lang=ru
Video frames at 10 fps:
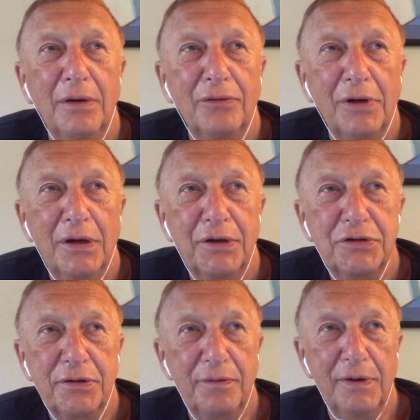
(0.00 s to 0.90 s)
в
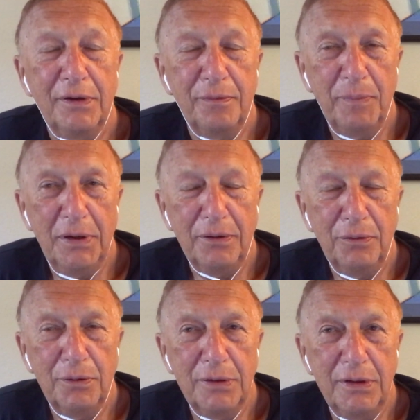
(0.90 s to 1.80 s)
качестве
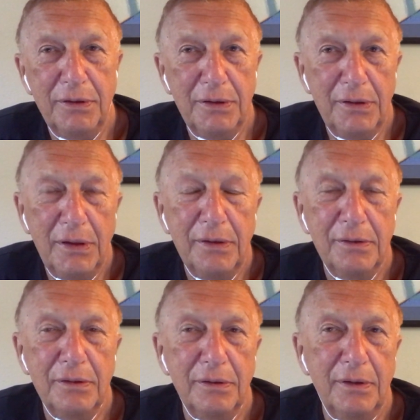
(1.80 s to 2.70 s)
эксперта он
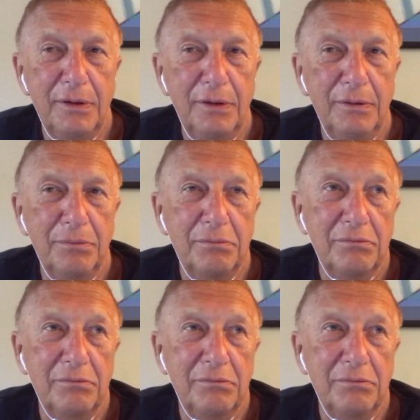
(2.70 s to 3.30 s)
интересен и